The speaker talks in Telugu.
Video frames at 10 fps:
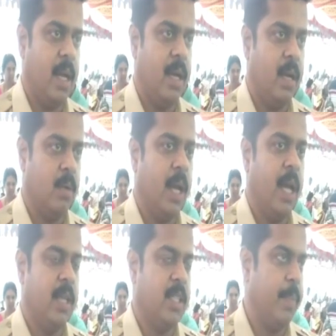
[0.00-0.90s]
ఎట్లా
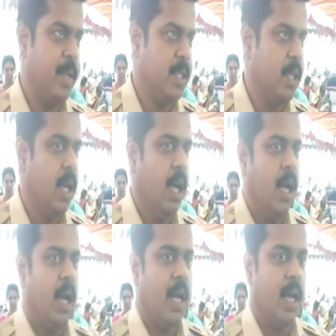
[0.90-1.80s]
ఉండాలి అని చెప్పేసి
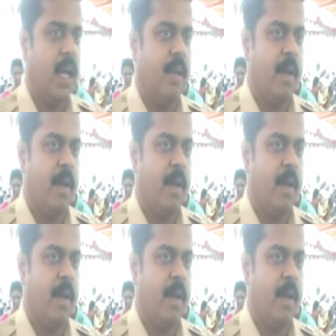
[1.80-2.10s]
అట్లాగే